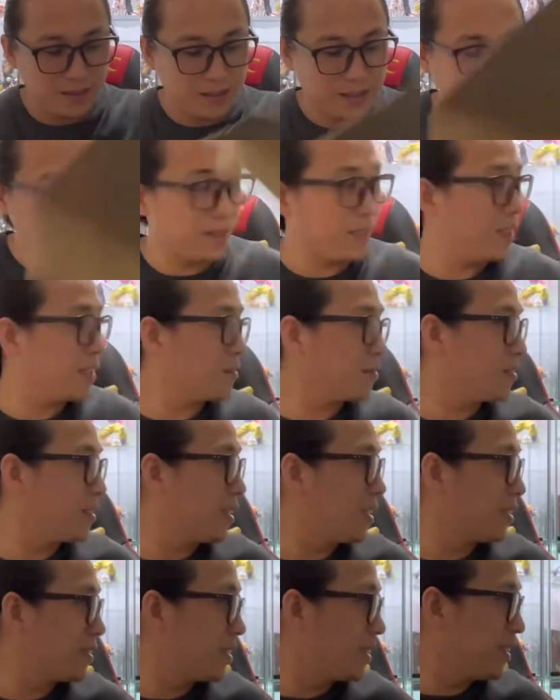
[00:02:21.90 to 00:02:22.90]
Hatiin ko na
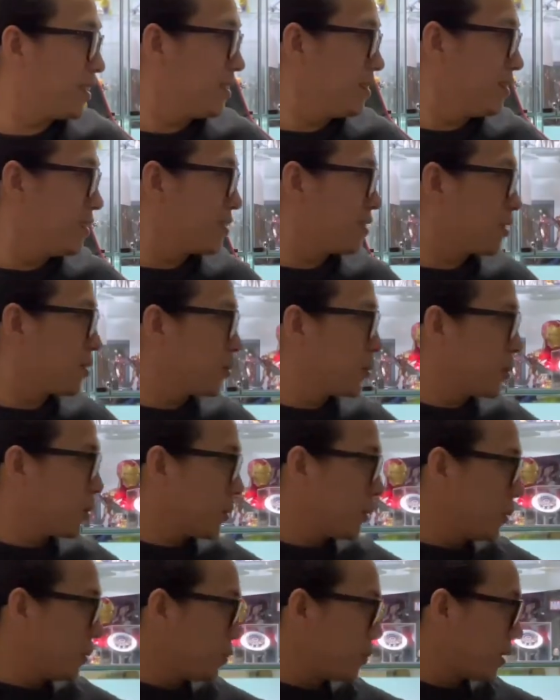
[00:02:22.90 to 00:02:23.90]
lang din.
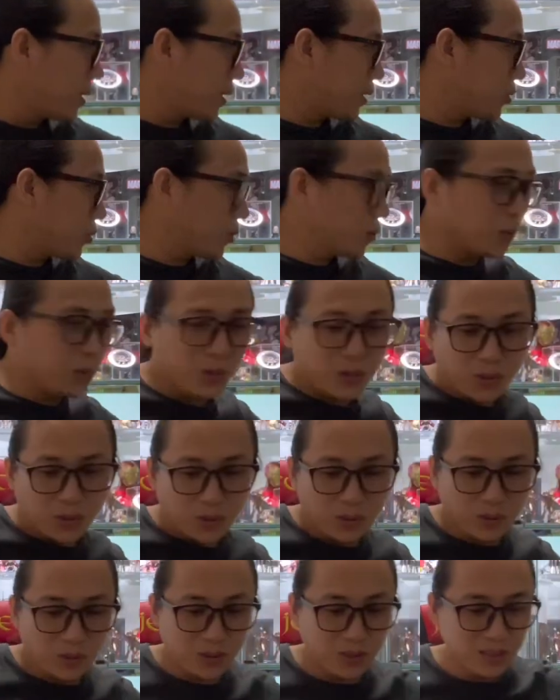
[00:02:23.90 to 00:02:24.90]
Siguro. Para sure
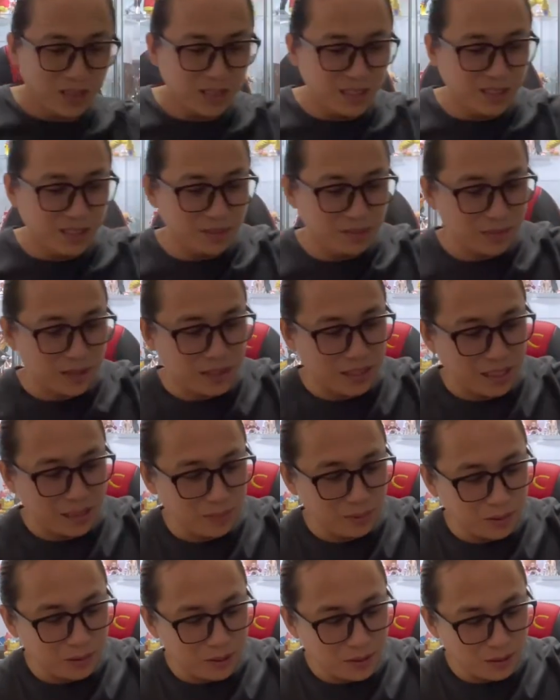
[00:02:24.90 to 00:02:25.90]

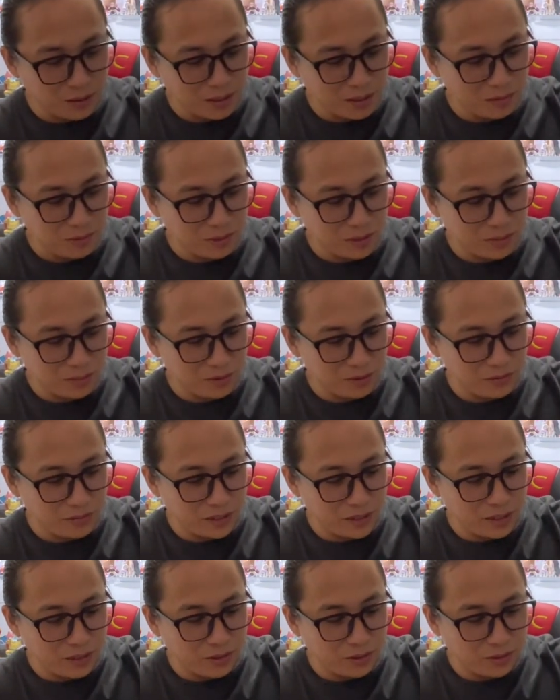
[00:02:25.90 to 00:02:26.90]
mag-upload ako ng multiple
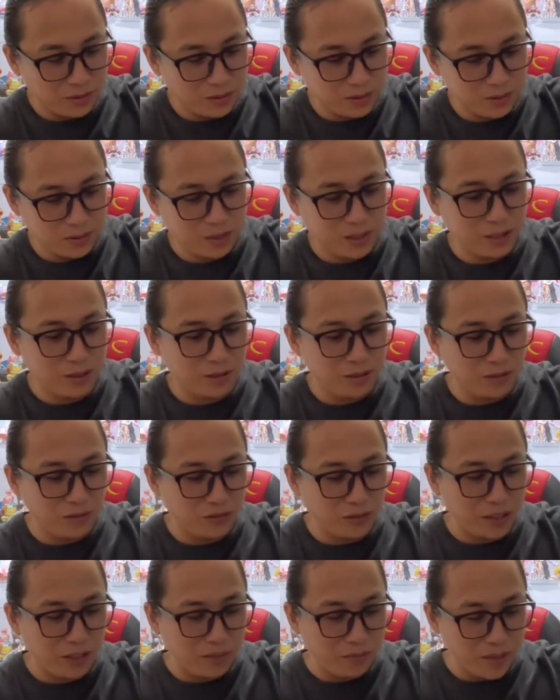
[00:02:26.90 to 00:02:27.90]
video. So, ito yung
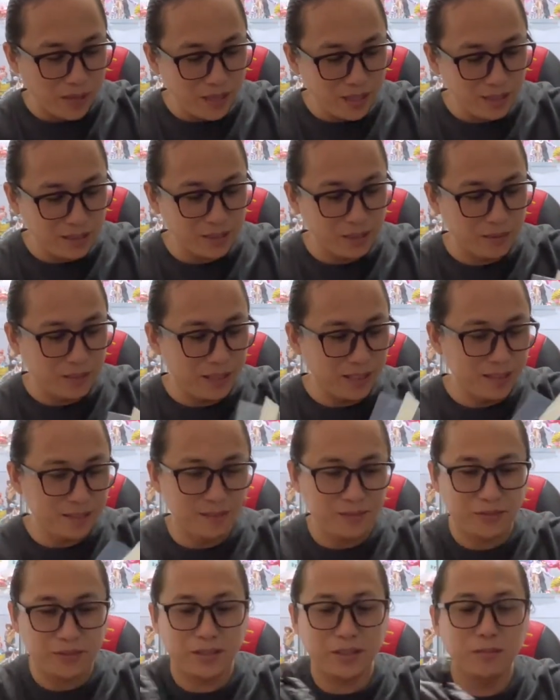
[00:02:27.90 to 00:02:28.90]
freebie, di ba?
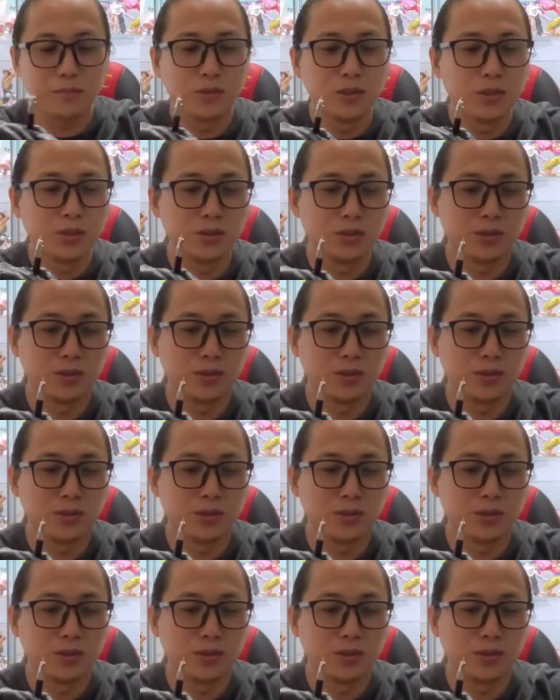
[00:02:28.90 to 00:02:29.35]
Freebie.